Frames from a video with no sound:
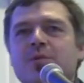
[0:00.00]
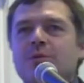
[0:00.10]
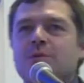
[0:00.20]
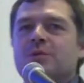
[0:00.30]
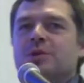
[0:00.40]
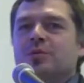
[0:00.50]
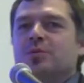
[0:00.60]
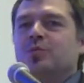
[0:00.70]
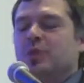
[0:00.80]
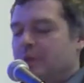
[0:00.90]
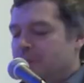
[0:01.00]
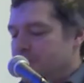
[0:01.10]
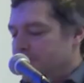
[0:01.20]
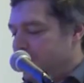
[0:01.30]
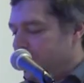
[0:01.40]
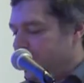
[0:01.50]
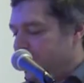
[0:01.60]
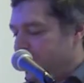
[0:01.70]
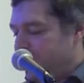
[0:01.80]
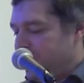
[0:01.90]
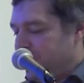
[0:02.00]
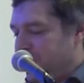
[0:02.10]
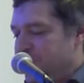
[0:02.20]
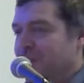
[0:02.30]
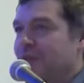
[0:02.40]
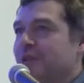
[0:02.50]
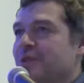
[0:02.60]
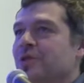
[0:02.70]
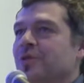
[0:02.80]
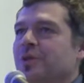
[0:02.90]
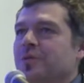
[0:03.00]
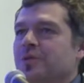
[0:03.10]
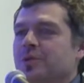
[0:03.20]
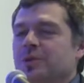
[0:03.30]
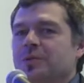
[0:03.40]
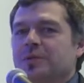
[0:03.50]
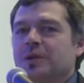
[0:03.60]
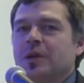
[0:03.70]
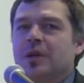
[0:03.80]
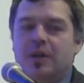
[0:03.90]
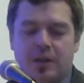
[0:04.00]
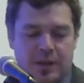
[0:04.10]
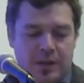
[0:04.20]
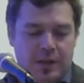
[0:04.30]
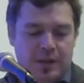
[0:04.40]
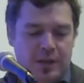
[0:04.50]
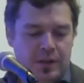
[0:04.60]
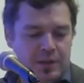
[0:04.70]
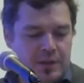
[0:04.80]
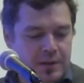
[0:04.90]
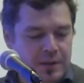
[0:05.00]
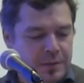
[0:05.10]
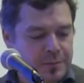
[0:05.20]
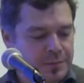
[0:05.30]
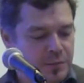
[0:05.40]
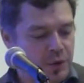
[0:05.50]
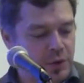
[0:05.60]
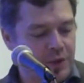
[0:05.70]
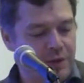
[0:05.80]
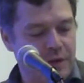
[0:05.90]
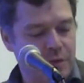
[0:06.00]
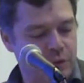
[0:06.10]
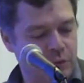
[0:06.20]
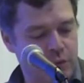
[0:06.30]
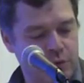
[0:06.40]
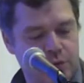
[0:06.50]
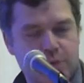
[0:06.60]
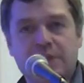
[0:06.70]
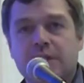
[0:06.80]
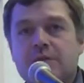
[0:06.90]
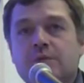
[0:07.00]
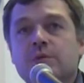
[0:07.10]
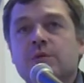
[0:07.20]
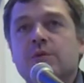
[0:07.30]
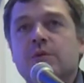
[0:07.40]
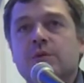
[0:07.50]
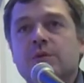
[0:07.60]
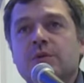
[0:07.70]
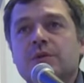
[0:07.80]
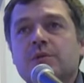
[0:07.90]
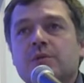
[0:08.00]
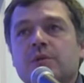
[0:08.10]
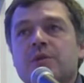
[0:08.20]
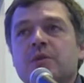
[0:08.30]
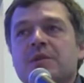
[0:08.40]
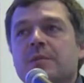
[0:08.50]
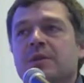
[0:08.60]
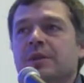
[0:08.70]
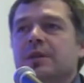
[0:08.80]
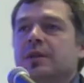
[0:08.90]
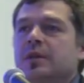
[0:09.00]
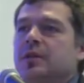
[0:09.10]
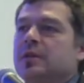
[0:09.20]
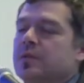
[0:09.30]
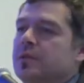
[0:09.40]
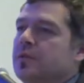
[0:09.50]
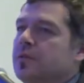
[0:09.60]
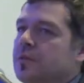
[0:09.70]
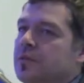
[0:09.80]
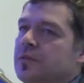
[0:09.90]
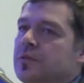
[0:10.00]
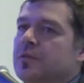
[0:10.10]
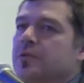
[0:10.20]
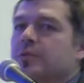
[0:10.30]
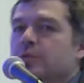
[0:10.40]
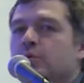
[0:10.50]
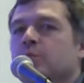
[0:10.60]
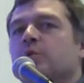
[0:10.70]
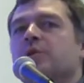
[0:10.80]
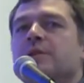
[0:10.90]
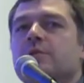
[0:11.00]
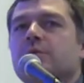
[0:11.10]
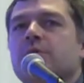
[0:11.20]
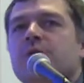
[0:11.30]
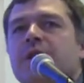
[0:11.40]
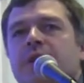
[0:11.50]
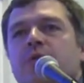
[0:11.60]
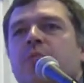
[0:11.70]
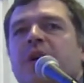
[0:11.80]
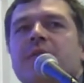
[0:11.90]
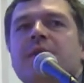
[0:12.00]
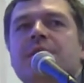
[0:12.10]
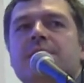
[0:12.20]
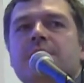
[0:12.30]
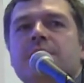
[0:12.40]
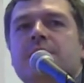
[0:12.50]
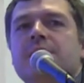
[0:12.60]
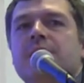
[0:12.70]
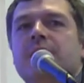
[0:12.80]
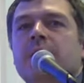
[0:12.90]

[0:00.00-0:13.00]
que j'ai une double, comment dirais-je, casquette ingénieur et philosophe. Et euh, je travaille beaucoup sur ces questions de, disons, de responsabilité, euh, euh de protection de données, de privacy, etc.